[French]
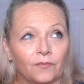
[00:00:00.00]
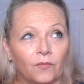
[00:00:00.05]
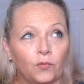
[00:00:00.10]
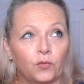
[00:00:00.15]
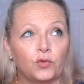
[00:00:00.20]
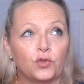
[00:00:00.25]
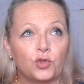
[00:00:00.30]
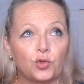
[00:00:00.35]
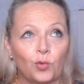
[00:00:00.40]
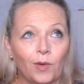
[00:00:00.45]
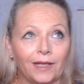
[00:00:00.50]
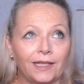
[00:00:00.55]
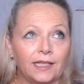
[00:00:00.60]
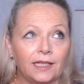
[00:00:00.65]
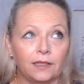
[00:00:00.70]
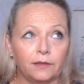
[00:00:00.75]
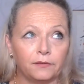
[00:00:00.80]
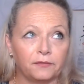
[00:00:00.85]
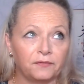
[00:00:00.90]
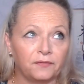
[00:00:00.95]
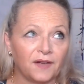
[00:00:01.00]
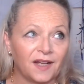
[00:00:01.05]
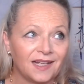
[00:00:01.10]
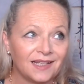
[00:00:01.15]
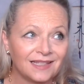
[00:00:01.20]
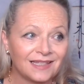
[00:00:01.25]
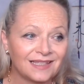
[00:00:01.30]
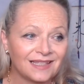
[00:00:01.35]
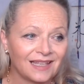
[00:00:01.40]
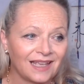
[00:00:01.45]
vous soyez
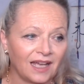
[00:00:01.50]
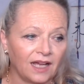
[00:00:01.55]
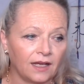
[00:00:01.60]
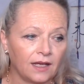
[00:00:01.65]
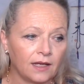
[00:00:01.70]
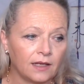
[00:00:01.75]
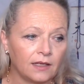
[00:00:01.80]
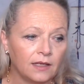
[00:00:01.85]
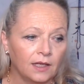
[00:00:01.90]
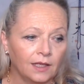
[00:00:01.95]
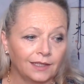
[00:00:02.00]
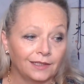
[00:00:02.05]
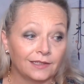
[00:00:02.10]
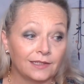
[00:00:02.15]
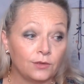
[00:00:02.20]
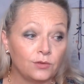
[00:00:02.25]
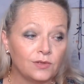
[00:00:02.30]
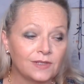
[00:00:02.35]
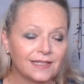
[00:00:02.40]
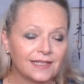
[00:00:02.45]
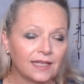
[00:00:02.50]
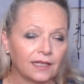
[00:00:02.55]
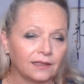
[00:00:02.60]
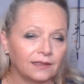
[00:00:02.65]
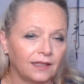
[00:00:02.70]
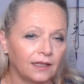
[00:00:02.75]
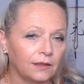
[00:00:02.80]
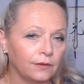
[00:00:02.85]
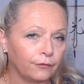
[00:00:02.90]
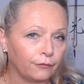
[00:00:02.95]
face à une
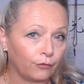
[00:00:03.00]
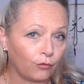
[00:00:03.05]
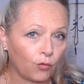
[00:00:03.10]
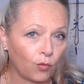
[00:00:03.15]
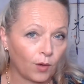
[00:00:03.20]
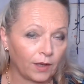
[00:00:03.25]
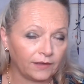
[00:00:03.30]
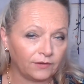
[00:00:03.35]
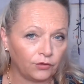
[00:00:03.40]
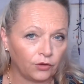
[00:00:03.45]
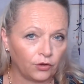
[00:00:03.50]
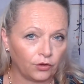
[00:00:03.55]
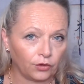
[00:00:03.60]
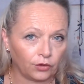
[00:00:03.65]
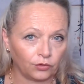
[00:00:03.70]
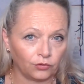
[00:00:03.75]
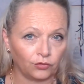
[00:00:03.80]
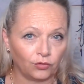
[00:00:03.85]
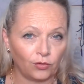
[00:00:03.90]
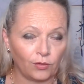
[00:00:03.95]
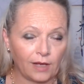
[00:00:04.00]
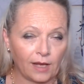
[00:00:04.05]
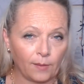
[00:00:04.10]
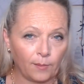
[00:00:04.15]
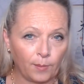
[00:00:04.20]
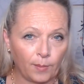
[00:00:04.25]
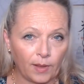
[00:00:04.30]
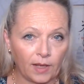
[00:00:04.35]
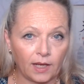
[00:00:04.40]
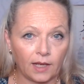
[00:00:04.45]
certaine froideur de
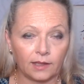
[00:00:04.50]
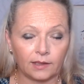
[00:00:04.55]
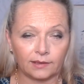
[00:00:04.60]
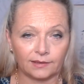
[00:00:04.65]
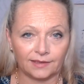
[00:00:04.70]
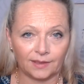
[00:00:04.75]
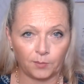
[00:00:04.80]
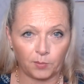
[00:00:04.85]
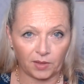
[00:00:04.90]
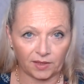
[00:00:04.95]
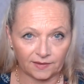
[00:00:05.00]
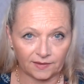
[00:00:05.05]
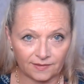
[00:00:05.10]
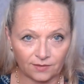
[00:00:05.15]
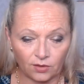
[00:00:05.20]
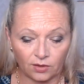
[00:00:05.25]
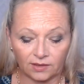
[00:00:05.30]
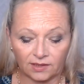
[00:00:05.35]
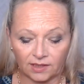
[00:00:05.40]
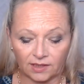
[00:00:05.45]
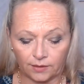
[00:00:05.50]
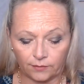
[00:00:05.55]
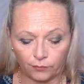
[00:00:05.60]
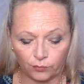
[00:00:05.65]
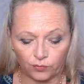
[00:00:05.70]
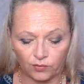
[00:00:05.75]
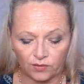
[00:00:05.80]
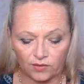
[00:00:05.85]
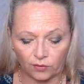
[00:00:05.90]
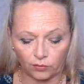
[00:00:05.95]
la part des personnes qui
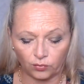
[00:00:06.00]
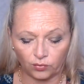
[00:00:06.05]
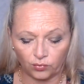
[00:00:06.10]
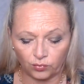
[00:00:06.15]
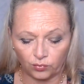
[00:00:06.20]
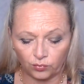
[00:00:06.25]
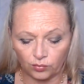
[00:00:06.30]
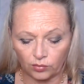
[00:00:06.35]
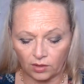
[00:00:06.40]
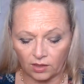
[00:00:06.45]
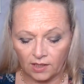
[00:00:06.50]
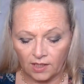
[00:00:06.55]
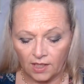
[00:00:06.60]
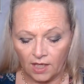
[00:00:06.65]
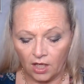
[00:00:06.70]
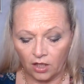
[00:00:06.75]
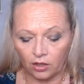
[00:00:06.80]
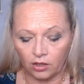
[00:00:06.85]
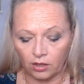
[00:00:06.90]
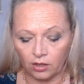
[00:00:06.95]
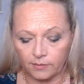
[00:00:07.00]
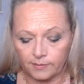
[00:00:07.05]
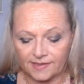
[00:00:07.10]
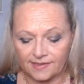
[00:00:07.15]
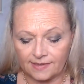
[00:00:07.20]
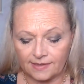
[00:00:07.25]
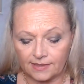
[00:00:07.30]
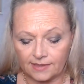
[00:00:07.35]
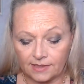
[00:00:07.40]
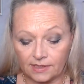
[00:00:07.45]
vous entourent, comme
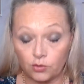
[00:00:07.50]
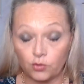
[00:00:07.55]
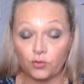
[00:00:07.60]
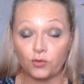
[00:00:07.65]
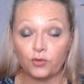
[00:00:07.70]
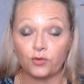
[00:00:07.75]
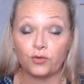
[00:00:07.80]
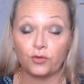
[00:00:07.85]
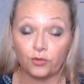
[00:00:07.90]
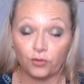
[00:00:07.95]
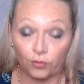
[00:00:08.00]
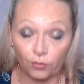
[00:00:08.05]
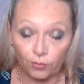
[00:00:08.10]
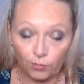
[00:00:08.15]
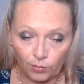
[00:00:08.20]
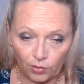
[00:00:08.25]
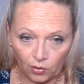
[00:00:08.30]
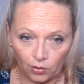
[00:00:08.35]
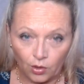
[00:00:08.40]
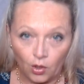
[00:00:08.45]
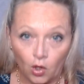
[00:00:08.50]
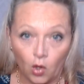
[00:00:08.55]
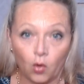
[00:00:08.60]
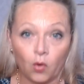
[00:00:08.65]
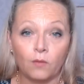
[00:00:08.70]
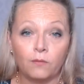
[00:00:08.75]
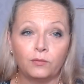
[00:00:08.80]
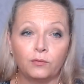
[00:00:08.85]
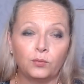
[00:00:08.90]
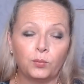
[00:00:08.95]
si justement
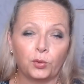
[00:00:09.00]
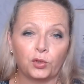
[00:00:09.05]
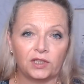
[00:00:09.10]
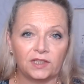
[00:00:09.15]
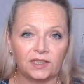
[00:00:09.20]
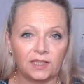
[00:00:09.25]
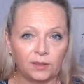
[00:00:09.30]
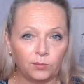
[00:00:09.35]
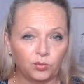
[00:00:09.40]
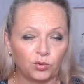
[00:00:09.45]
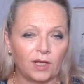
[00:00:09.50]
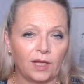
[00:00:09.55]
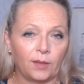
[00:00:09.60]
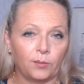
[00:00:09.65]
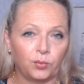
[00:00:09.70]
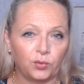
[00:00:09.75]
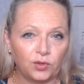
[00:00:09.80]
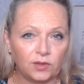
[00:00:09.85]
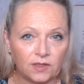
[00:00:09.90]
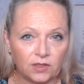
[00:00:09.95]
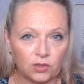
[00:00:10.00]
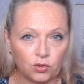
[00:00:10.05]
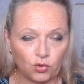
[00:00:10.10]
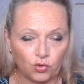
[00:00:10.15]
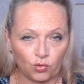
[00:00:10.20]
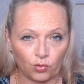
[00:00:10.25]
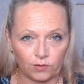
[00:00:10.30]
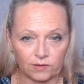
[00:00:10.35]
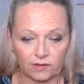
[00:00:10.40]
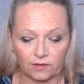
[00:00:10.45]
on vous prenait pour la petite
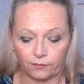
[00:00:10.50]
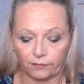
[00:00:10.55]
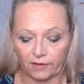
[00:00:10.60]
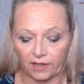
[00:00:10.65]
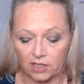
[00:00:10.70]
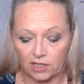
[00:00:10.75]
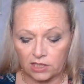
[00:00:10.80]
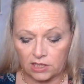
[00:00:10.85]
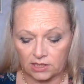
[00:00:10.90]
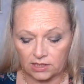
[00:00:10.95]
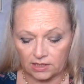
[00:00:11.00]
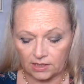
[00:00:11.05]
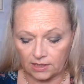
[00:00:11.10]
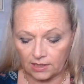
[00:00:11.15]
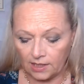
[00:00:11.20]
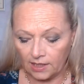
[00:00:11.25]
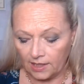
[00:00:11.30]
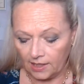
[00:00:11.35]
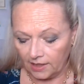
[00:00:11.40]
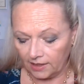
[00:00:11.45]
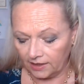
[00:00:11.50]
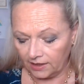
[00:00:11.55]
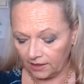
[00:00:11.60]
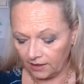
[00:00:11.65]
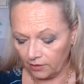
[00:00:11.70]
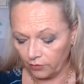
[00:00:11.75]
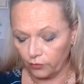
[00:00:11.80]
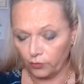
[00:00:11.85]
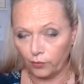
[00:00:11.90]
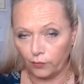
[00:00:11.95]
chose fragile
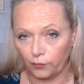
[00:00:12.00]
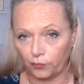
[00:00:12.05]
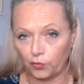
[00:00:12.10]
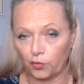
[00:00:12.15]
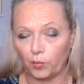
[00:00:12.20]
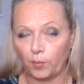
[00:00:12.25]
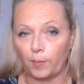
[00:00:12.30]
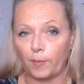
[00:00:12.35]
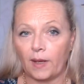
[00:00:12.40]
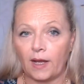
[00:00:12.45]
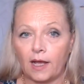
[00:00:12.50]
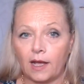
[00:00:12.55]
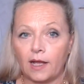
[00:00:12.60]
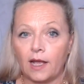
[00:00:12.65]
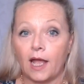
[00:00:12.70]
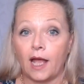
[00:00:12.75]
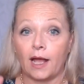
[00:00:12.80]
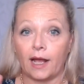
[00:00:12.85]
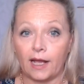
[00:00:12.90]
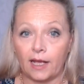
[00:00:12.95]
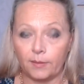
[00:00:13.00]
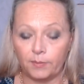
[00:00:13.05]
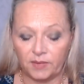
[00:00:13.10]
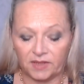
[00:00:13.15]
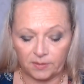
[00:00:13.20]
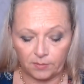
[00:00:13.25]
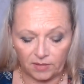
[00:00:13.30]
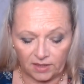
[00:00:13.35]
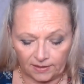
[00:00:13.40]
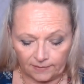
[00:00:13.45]
qu'il ne faut pas
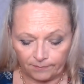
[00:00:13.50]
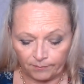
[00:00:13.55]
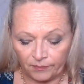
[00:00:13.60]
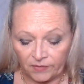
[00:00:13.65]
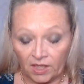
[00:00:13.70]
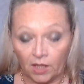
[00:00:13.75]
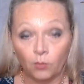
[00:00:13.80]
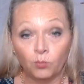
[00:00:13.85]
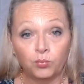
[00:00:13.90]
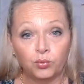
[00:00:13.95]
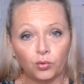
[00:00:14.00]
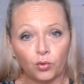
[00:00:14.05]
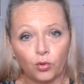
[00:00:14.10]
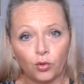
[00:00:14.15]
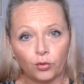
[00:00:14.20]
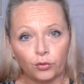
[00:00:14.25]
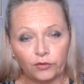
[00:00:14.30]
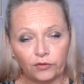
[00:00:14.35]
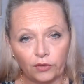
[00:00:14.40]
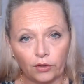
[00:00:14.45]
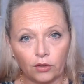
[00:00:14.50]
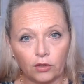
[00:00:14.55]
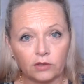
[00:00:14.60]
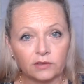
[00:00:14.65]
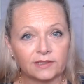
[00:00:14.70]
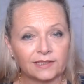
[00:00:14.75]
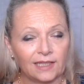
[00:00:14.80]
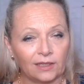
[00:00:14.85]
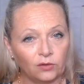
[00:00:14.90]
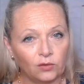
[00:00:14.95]
abîmer. Pour
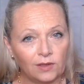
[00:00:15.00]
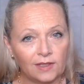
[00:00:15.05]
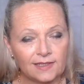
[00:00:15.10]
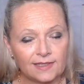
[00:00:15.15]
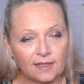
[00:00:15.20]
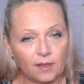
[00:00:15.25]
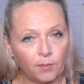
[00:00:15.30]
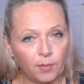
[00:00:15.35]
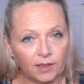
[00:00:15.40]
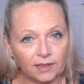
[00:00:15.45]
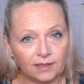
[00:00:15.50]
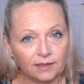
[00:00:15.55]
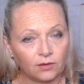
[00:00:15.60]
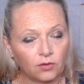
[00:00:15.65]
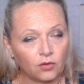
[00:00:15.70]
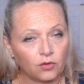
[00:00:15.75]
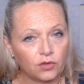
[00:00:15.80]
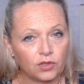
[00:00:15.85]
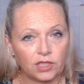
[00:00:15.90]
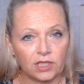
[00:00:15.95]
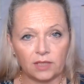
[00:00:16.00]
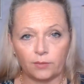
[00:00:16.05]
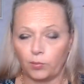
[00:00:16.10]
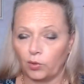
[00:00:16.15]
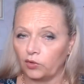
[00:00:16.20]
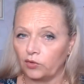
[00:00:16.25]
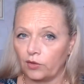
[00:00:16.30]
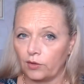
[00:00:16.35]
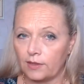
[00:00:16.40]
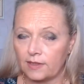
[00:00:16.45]
autant, ça ne les a pas dérangés
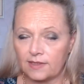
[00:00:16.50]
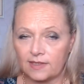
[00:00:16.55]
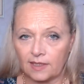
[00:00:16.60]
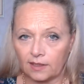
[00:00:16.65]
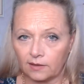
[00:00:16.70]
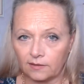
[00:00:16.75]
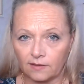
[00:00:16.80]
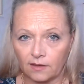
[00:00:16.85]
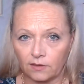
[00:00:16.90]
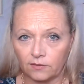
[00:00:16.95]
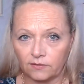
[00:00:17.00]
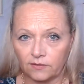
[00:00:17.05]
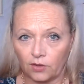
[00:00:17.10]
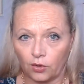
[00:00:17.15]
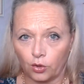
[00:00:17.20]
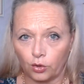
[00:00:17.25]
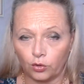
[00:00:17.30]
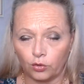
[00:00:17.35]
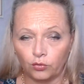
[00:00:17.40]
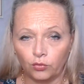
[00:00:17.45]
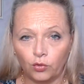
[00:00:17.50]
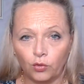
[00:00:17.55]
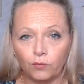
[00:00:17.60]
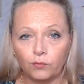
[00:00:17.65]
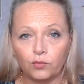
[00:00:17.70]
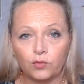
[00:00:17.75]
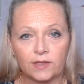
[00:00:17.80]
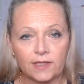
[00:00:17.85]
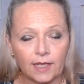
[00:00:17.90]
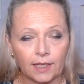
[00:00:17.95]
pendant un certain temps de
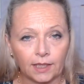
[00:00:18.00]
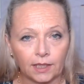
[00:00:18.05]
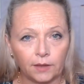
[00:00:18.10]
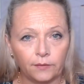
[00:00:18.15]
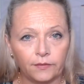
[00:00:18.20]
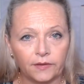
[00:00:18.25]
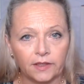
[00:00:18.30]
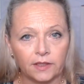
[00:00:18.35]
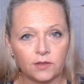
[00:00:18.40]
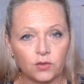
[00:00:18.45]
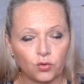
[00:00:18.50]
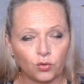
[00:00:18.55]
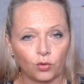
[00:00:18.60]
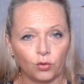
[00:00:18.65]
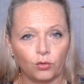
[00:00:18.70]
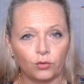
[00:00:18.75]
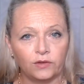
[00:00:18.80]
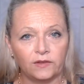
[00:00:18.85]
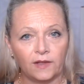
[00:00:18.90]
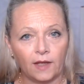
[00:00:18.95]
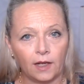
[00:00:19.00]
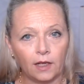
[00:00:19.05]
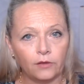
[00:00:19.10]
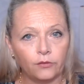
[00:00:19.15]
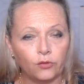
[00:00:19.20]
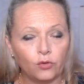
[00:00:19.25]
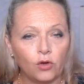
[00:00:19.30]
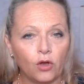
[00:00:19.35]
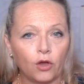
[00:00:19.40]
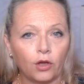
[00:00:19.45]
vous sacrifier sur
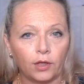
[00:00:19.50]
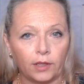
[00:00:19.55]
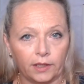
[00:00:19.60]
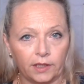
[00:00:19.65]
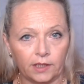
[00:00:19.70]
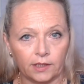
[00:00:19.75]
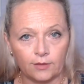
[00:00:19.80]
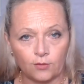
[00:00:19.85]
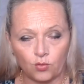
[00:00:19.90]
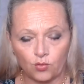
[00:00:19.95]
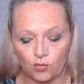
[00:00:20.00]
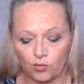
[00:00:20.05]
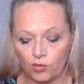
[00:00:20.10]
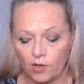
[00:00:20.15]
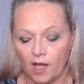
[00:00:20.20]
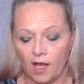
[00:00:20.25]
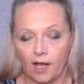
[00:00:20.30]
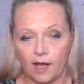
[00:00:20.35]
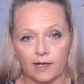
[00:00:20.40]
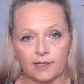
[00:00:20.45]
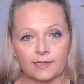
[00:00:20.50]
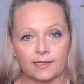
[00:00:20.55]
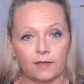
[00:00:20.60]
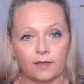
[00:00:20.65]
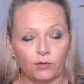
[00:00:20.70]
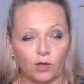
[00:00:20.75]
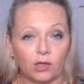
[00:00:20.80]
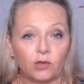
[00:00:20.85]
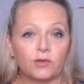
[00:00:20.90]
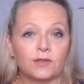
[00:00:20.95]
l'autel de leur ego, à
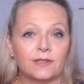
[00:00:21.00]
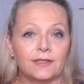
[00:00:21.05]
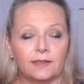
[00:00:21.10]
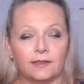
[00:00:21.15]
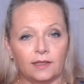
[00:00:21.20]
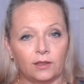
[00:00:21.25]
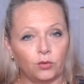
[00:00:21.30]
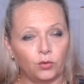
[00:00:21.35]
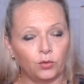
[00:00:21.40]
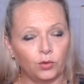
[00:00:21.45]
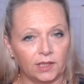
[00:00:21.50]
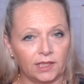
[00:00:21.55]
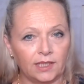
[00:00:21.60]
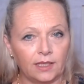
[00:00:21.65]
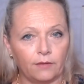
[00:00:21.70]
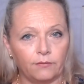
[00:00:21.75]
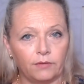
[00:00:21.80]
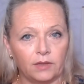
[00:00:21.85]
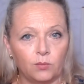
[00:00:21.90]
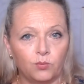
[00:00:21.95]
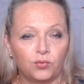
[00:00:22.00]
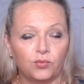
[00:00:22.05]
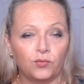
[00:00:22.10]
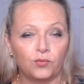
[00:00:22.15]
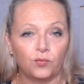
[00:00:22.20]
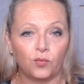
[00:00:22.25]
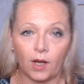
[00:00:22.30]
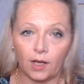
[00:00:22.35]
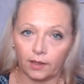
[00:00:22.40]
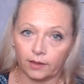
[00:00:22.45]
savoir que c'était eux qui avaient le
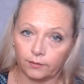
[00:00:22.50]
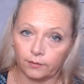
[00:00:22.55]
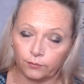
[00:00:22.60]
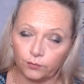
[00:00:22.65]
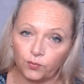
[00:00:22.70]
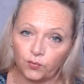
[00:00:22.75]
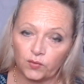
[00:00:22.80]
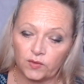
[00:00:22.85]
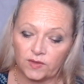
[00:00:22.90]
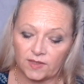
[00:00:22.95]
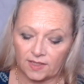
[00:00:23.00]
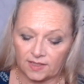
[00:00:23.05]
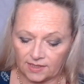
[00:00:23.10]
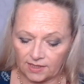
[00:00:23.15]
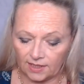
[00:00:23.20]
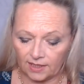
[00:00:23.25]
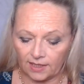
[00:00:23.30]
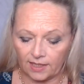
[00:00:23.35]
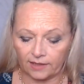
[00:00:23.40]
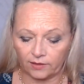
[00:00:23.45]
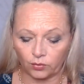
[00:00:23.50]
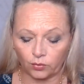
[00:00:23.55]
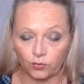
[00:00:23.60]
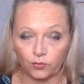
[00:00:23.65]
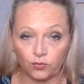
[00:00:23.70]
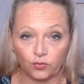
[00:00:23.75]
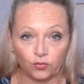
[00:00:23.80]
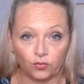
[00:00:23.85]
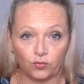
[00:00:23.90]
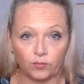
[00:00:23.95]
pouvoir et vous, vous étiez
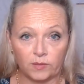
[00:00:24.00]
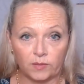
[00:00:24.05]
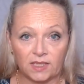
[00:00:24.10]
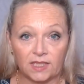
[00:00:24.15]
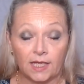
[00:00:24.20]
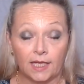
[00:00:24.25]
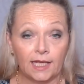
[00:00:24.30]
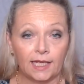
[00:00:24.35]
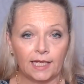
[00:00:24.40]
l'être soumis.